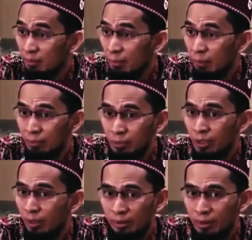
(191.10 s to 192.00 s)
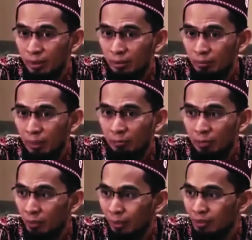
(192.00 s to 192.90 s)
Bapak Ibu jangan kira
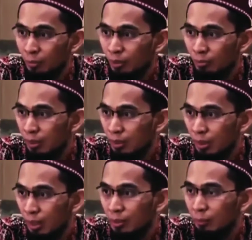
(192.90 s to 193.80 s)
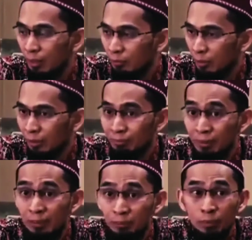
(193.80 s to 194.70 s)
penghafal Quran semuanya baik. Ada penghafal Quran
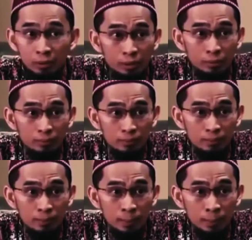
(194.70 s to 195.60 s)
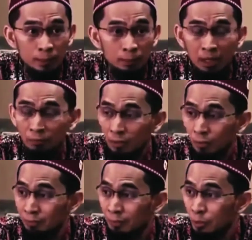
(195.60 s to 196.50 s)
penipu ada. Ya, penghafal
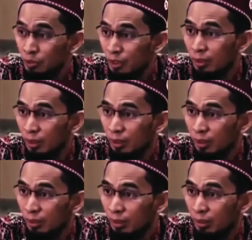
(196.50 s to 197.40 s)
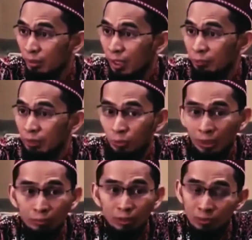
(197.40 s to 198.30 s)
Quran pendusta ada. Penghafal
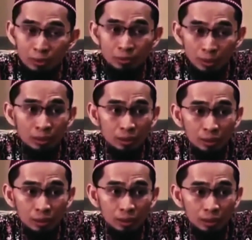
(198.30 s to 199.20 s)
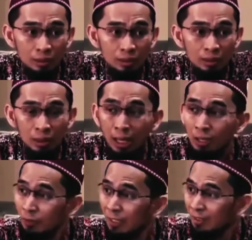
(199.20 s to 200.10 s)
Quran macam-macam ada, ya.
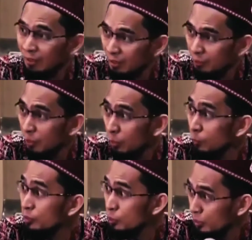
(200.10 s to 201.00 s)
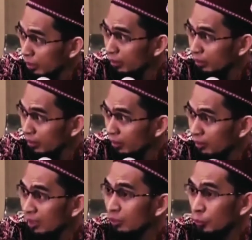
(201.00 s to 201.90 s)
Hafal ayatnya tapi korupsi juga.
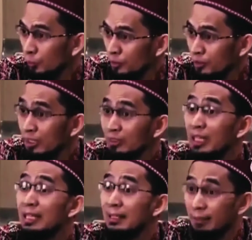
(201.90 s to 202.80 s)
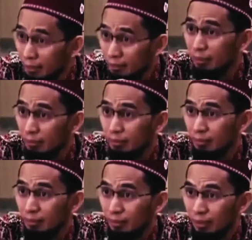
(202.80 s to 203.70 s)
Saat korupsi sedang tidak ingat ayatnya.
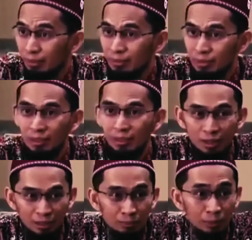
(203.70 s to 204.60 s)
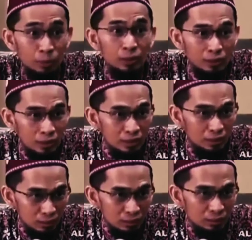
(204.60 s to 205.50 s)
Ya, setelah ditangkap baru ingat lagi
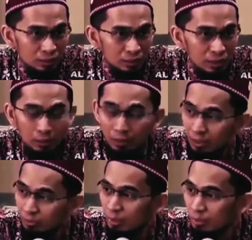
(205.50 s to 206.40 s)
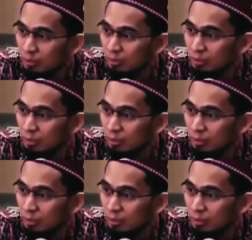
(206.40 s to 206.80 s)
gitu kan. Itu ada yang begitu.